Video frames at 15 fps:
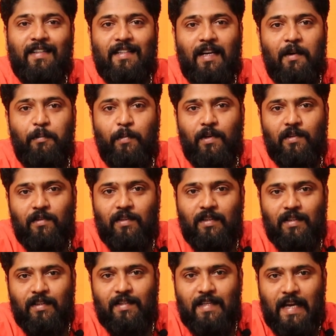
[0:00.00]
நான் ஸ்டார்ட் பண்ணது
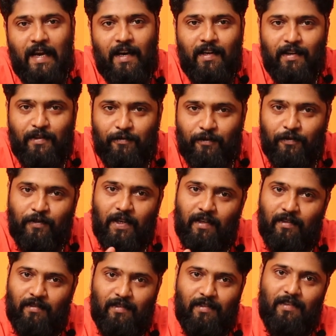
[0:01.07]
வந்து ஜான்
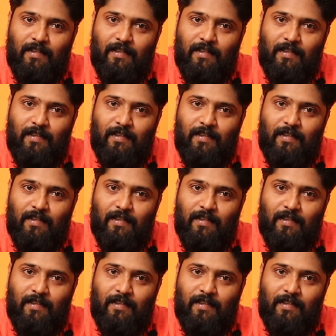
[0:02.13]
ஃபிஃப்டீன்